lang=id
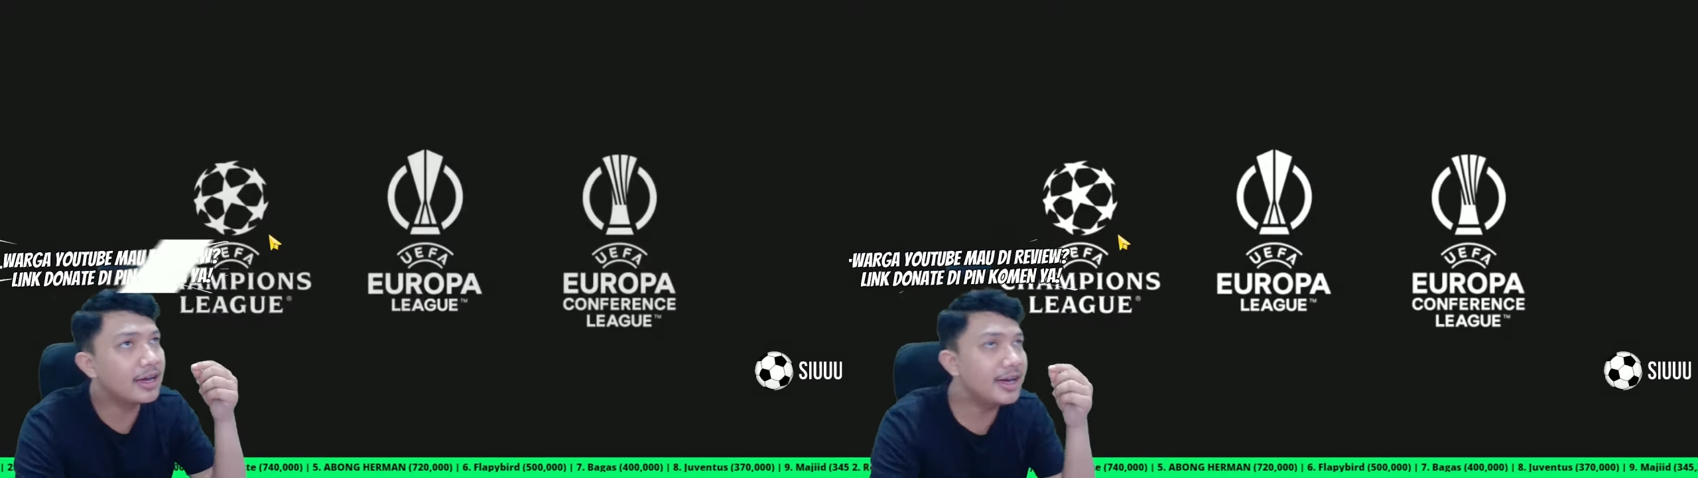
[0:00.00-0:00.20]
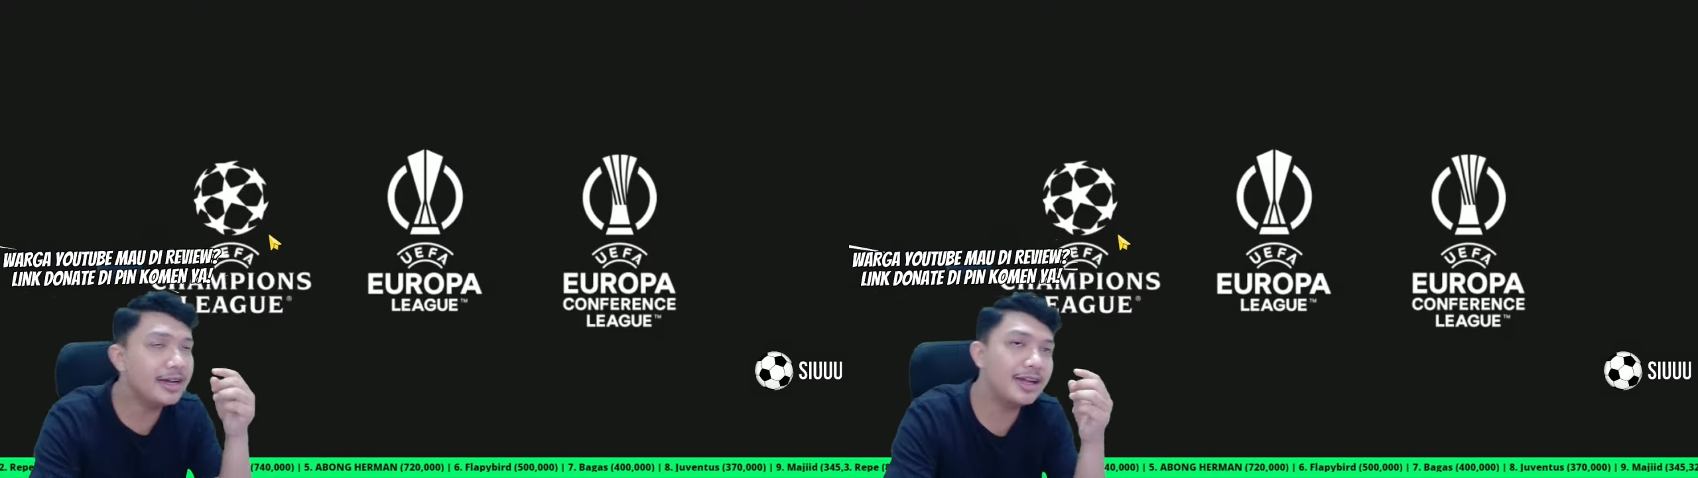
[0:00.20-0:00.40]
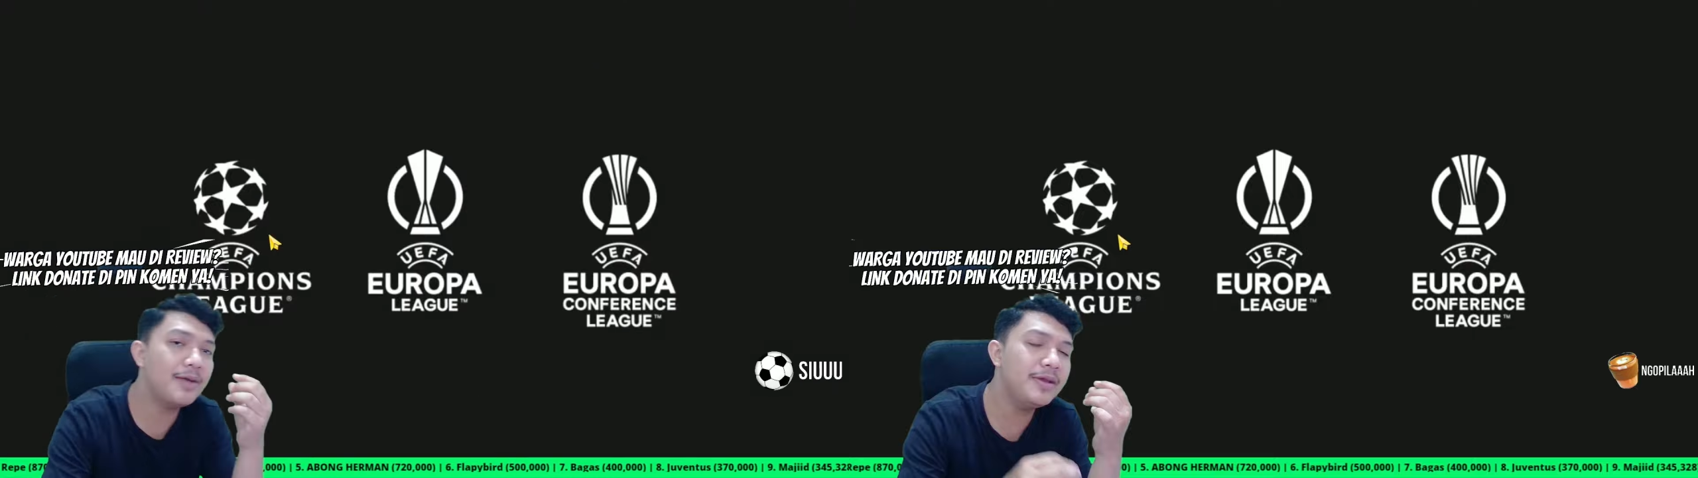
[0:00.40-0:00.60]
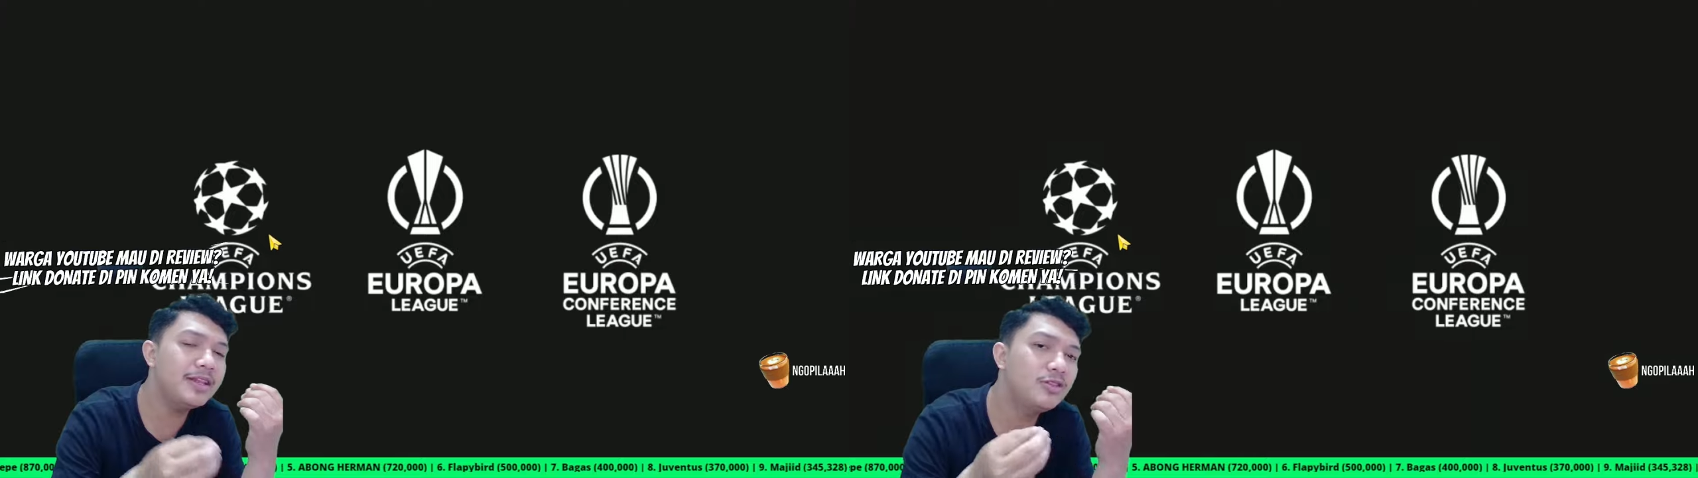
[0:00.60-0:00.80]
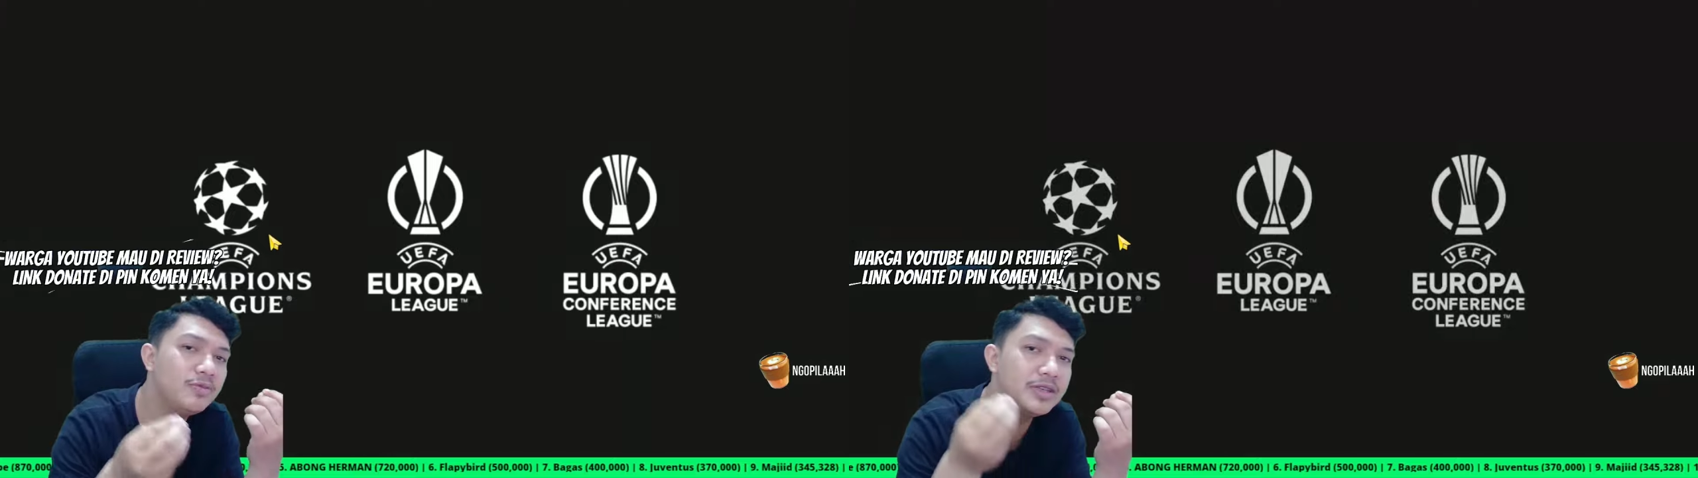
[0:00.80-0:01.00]
dan kenapa
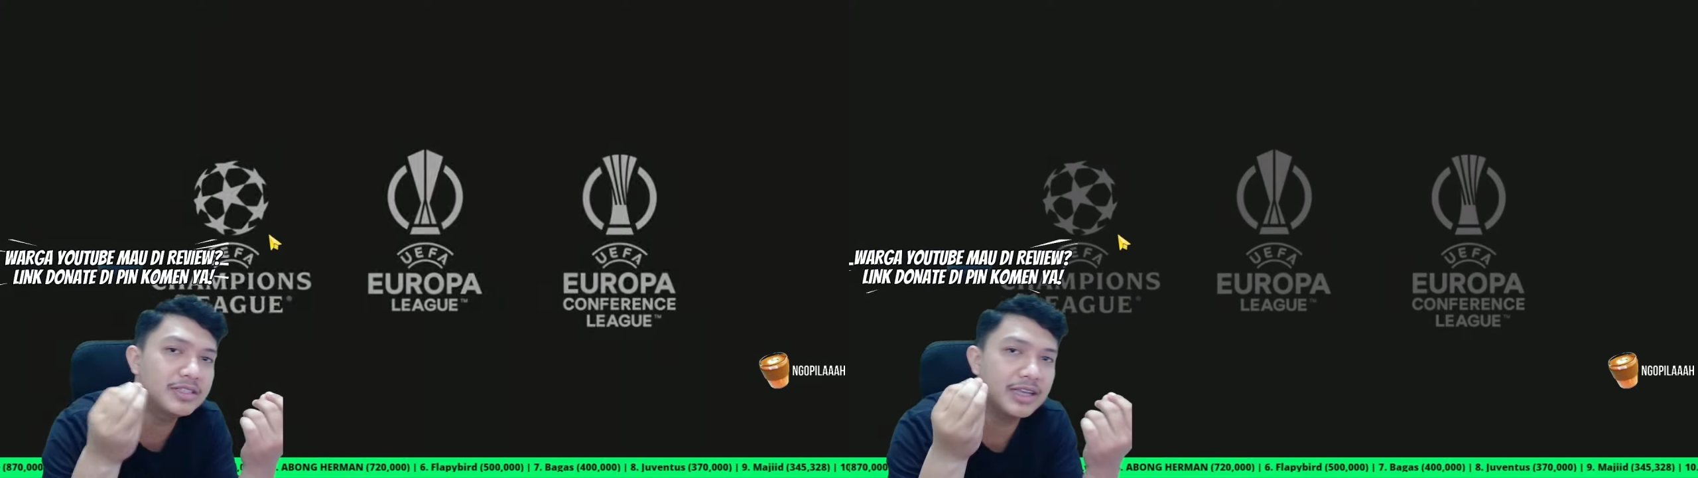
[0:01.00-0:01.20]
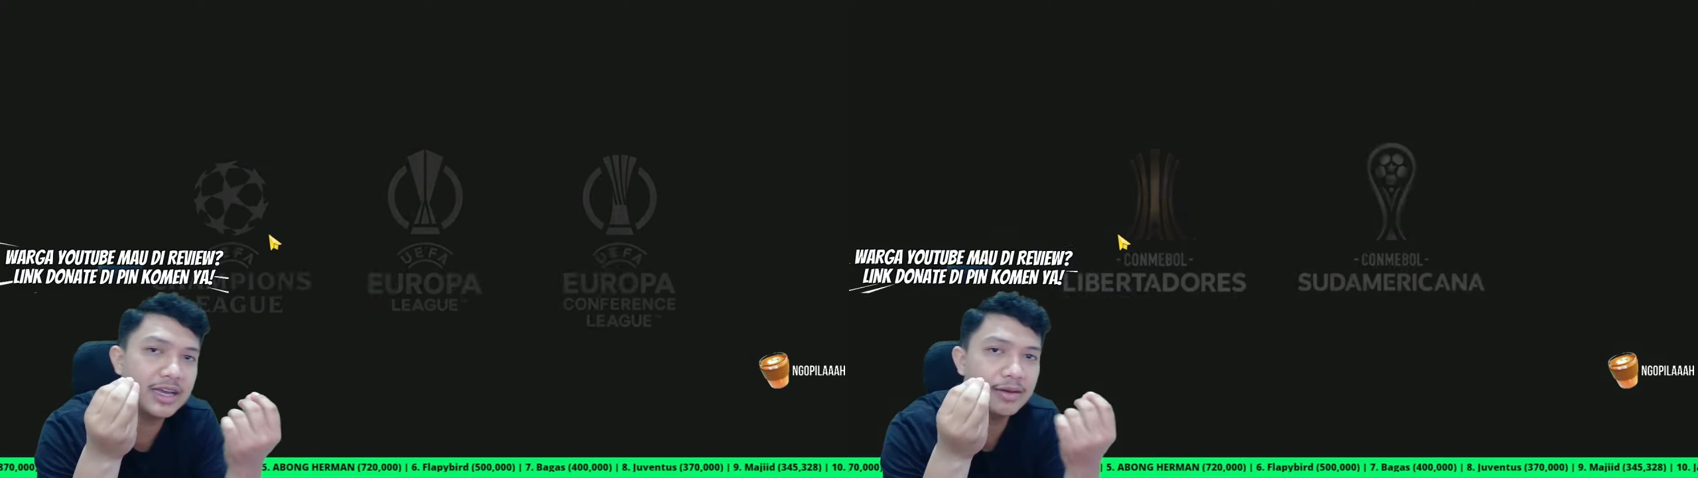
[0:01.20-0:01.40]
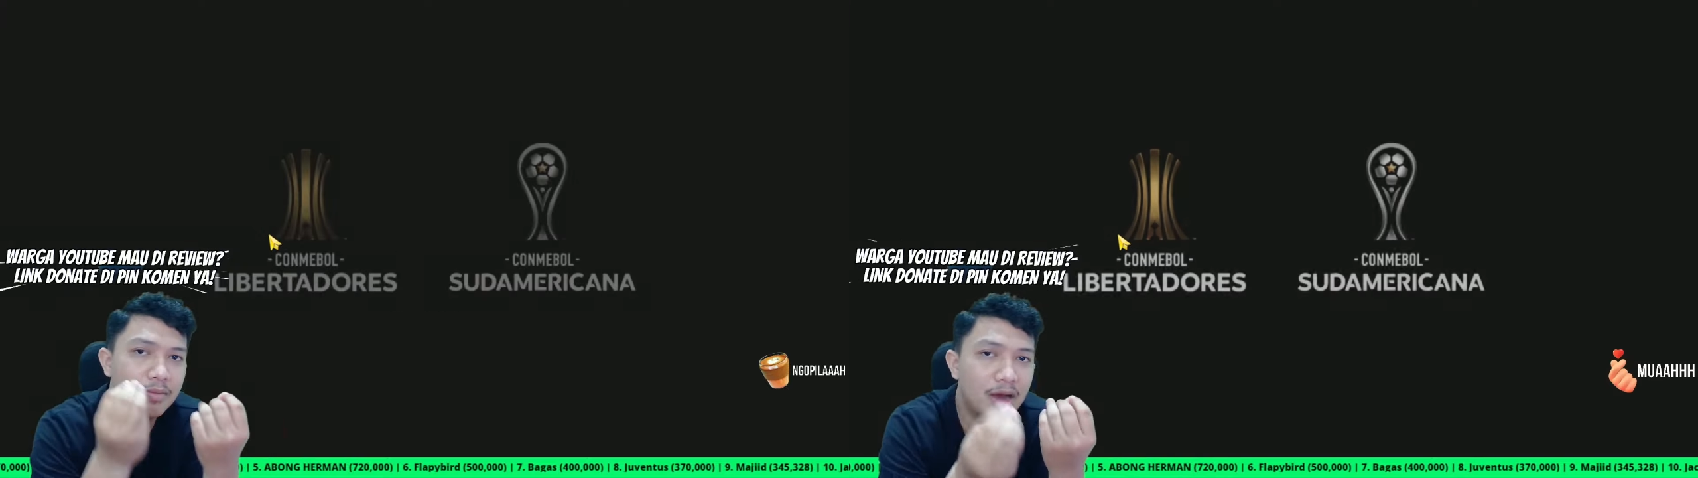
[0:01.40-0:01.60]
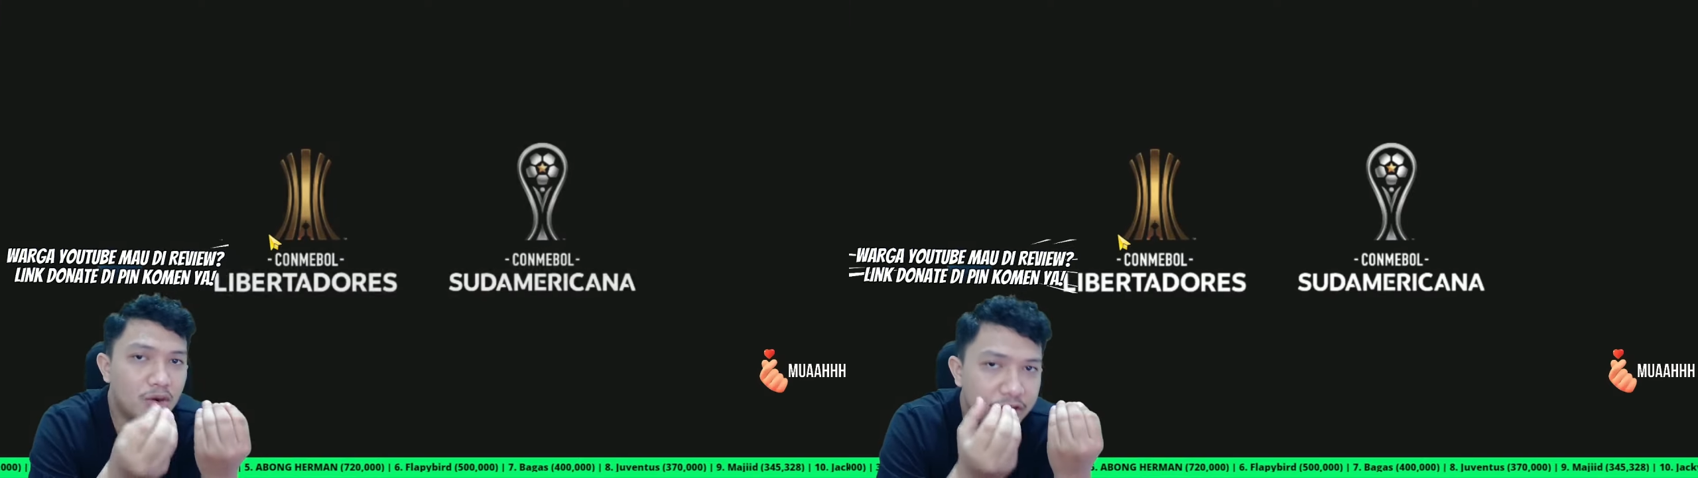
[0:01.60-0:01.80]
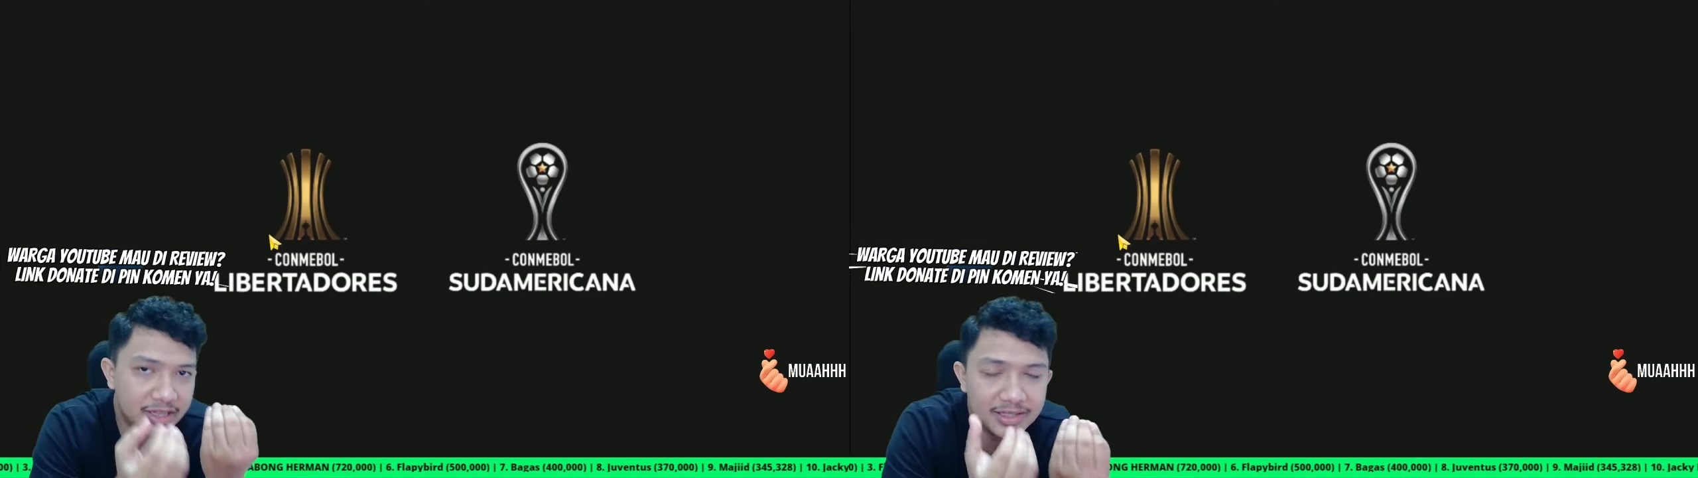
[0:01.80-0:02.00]
ini tuh bisa baru hit